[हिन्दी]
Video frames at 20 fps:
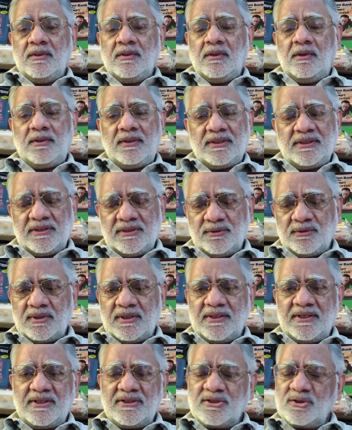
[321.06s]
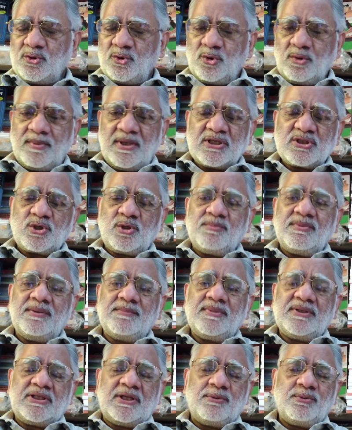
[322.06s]
और हिंदी और अंग्रेजी दोनों भाषाओं में हम
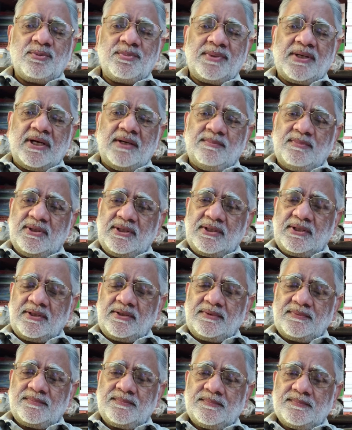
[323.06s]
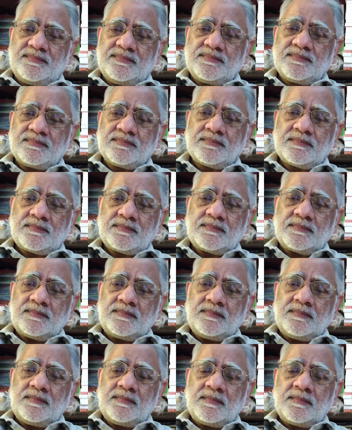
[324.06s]
किताबों पर काम कर रहे
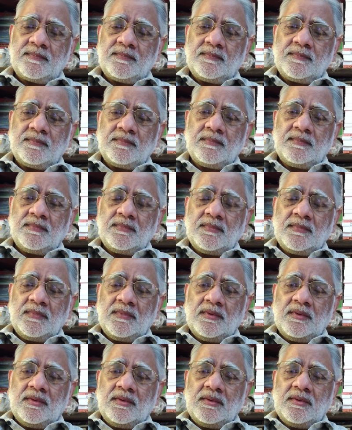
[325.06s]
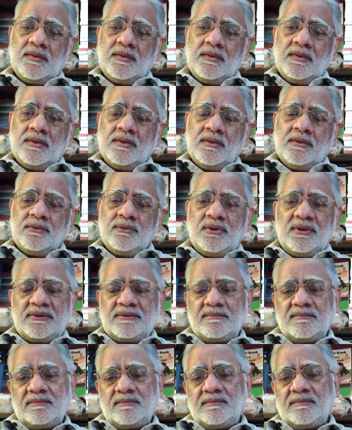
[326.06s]
हैं तो एक
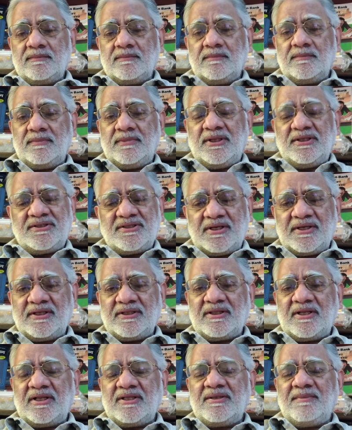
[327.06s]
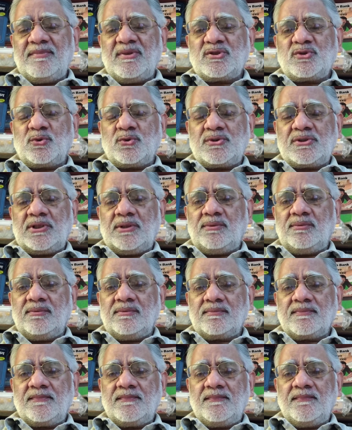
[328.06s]
टीचर की तरह जब मैं सोचता हूं
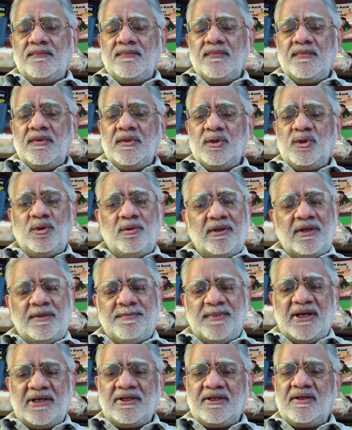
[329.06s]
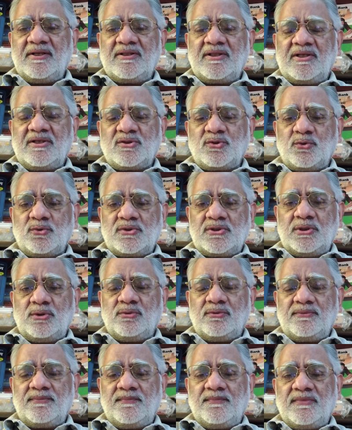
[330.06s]
तो मैं एक पाठक की तरह सोचता
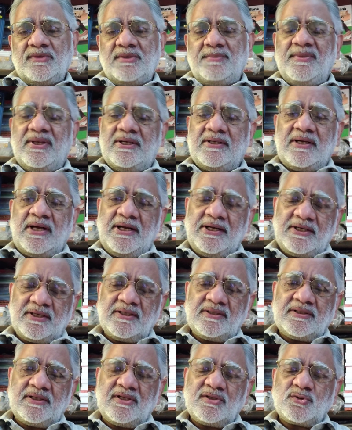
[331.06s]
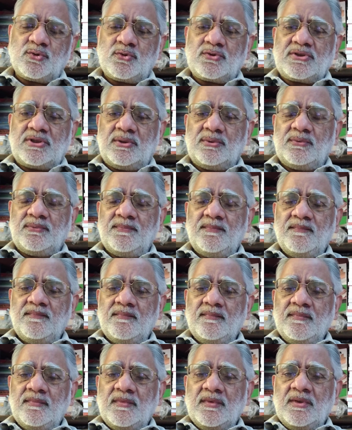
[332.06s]
हूँ जब मैं एक राइटर की तरह सोचता हूँ
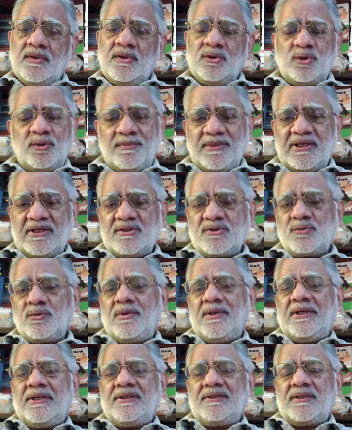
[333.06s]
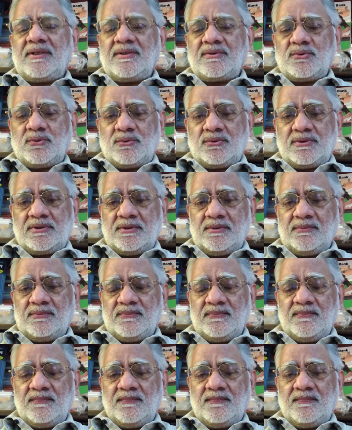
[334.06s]
तो मैं एक स्टूडेंट की तरह सोचता हूँ
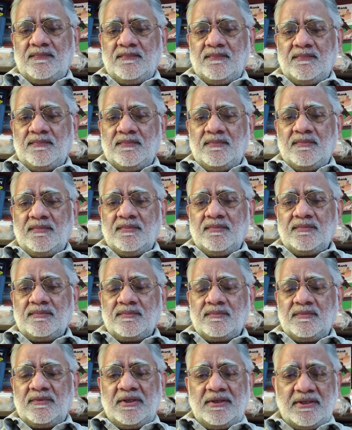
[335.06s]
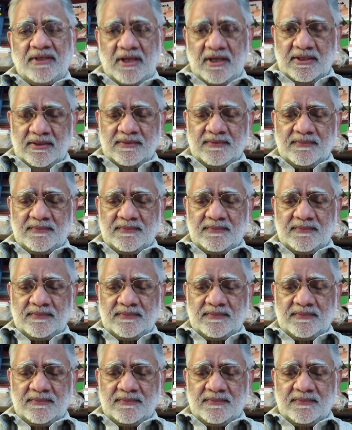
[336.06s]
कि क्या